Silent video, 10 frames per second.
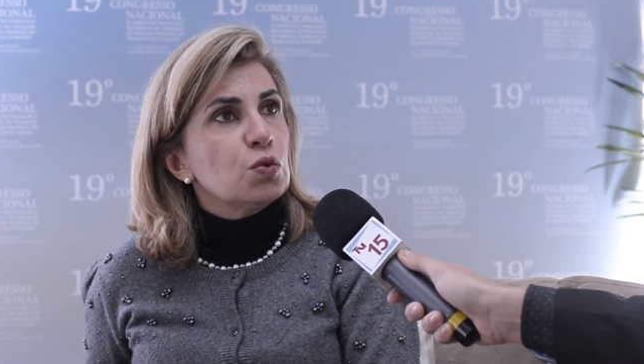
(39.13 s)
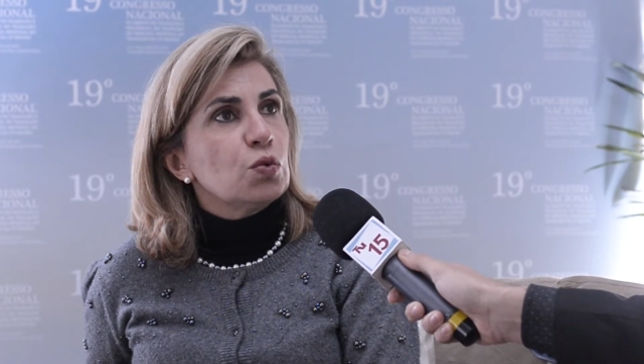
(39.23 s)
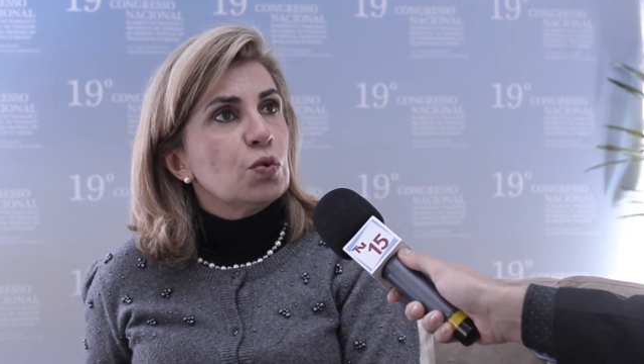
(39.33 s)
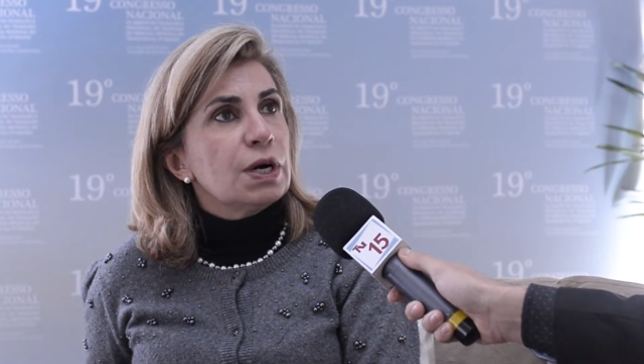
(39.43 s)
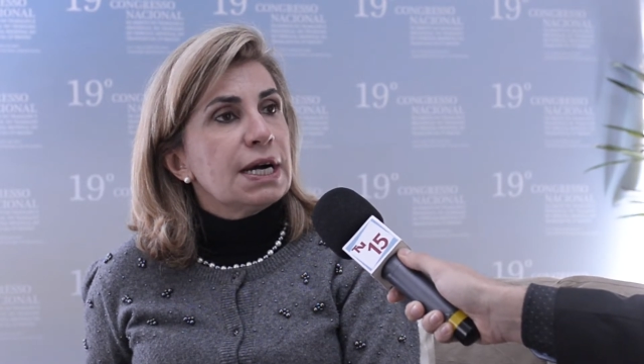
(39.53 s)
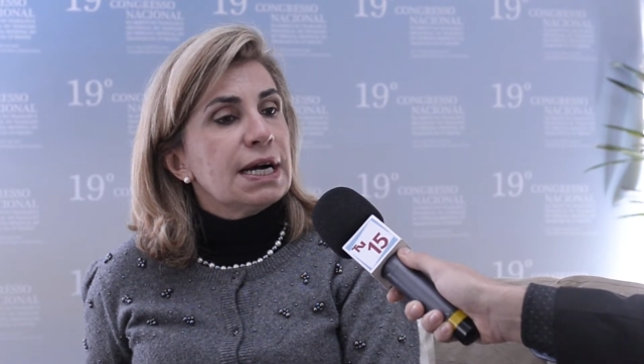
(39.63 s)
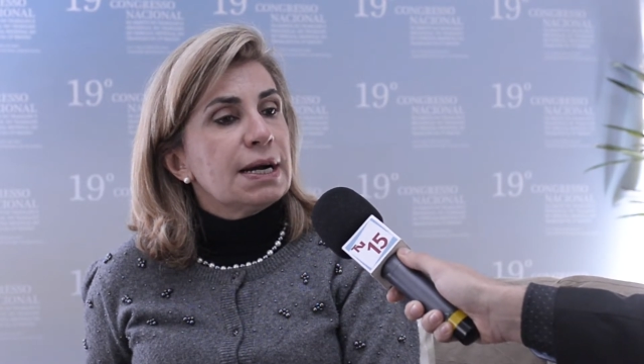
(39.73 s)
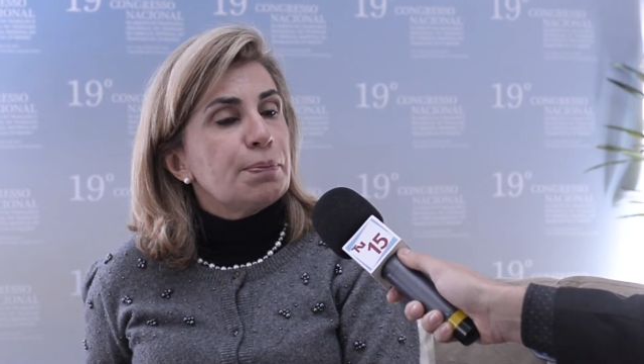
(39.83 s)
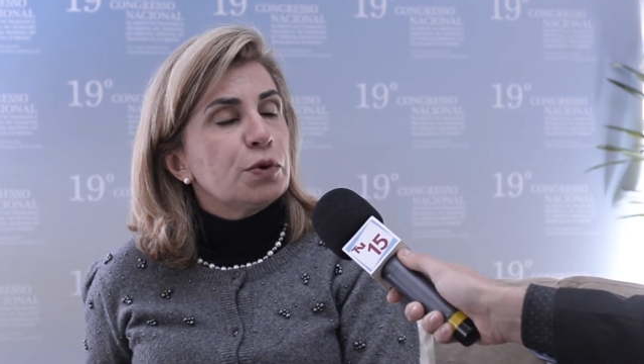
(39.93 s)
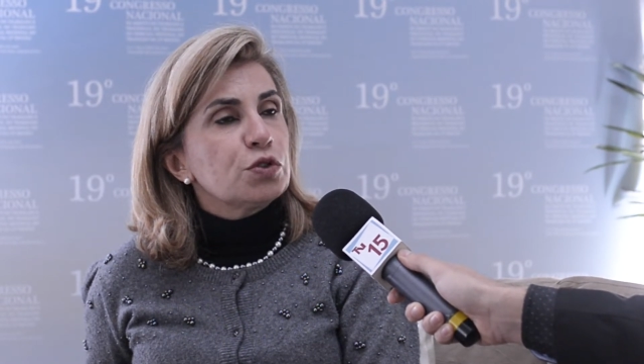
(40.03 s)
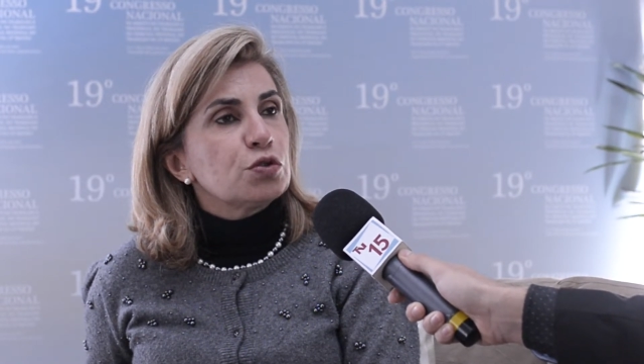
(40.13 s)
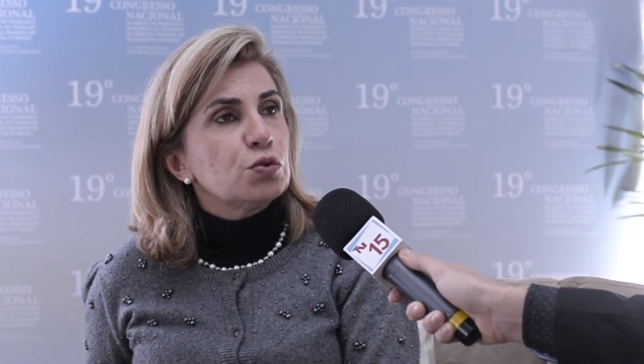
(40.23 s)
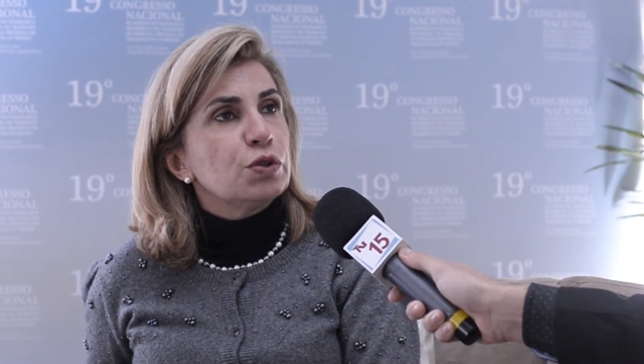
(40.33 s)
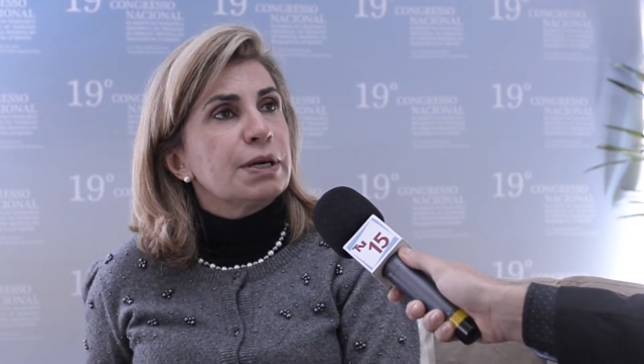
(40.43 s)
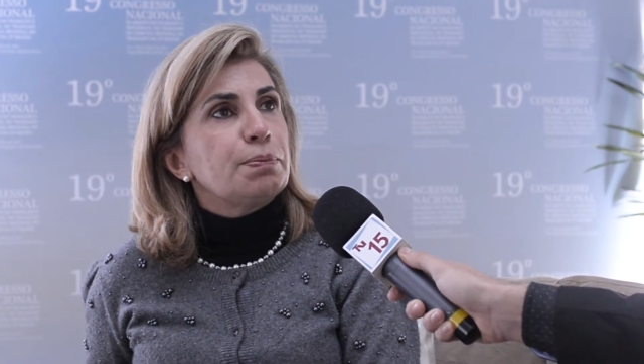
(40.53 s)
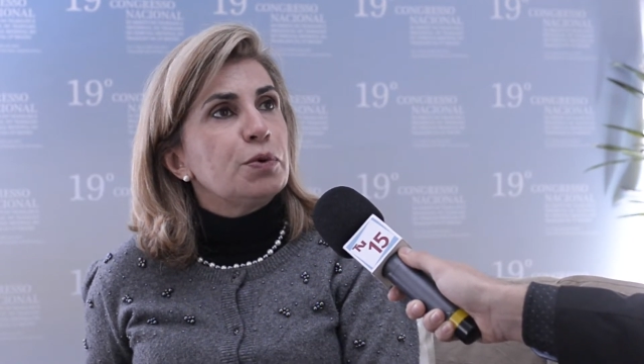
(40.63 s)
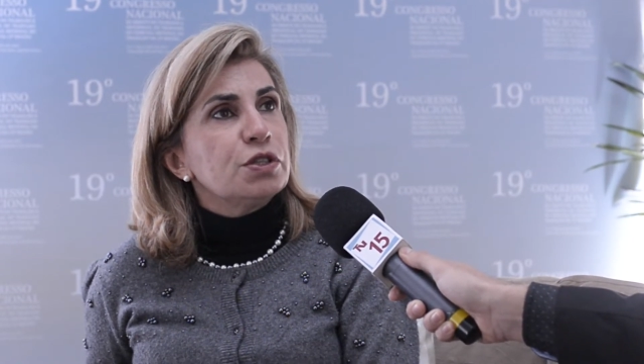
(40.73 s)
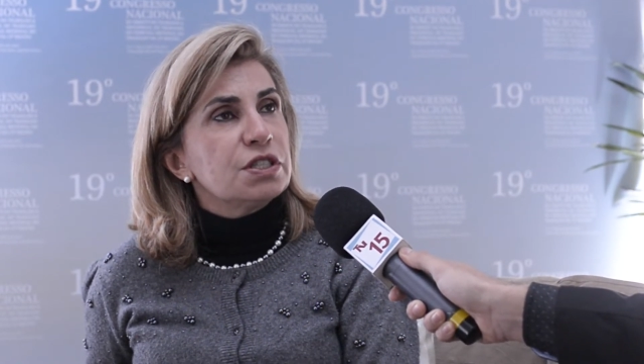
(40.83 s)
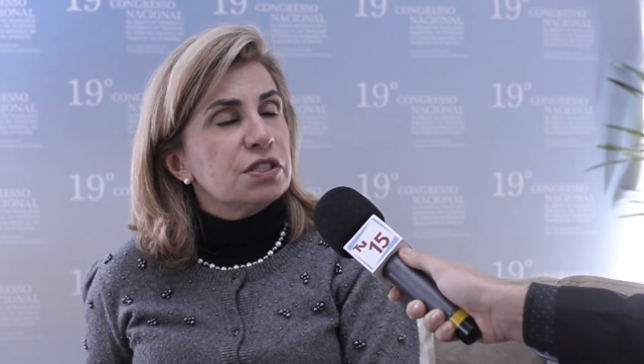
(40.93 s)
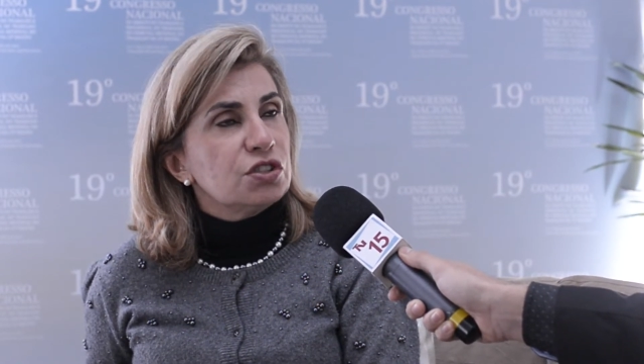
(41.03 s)
com a postura
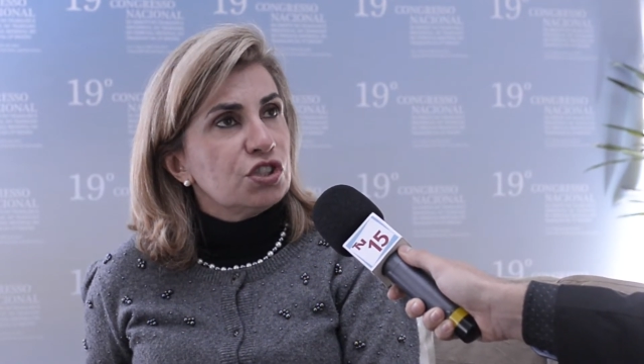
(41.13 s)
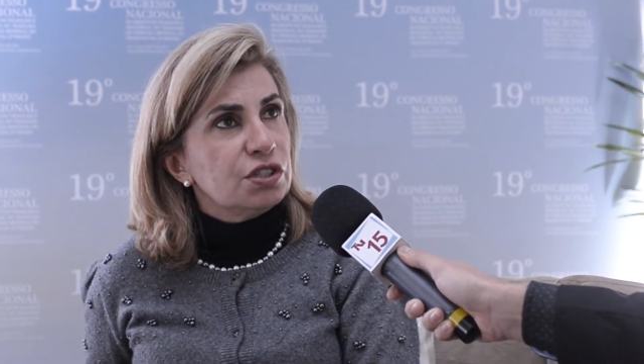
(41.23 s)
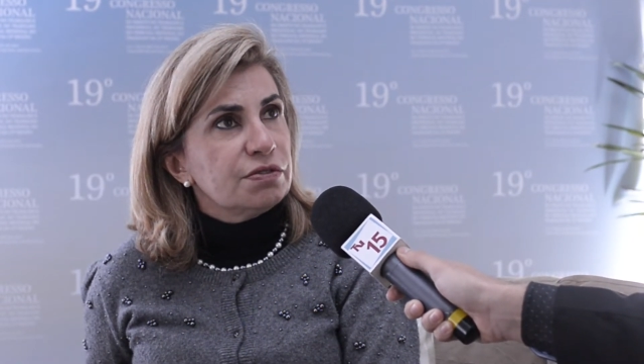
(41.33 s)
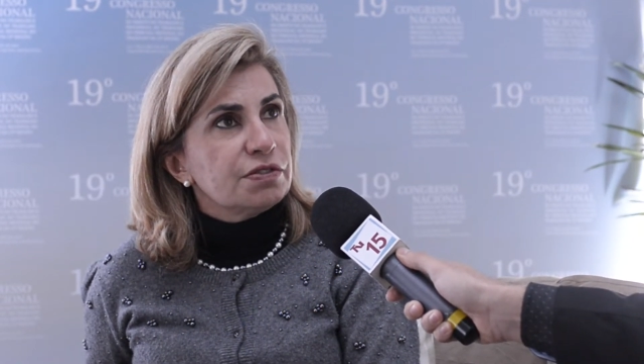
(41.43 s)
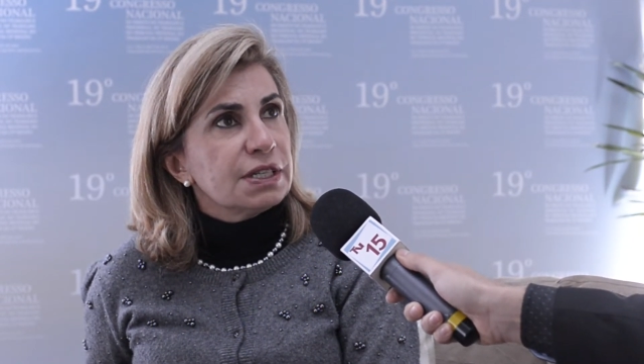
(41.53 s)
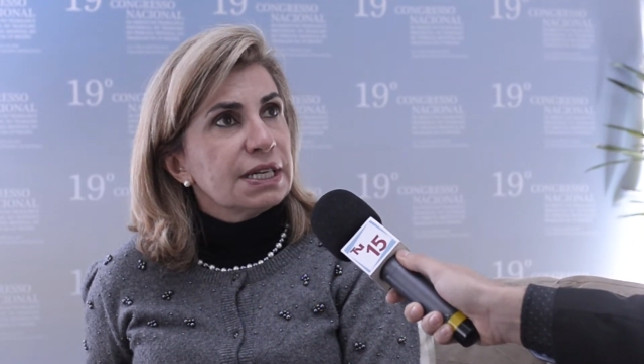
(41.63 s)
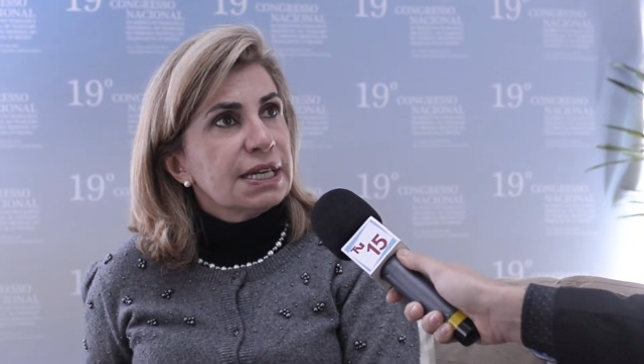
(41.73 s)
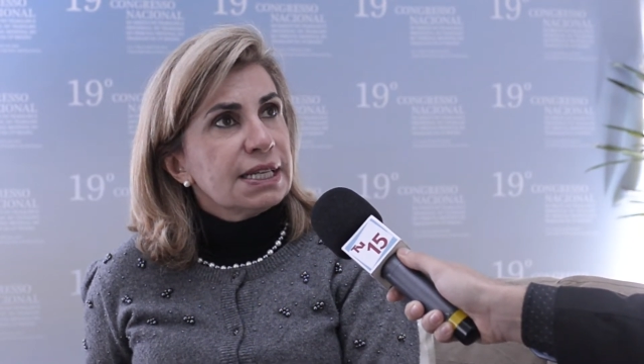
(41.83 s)
positiva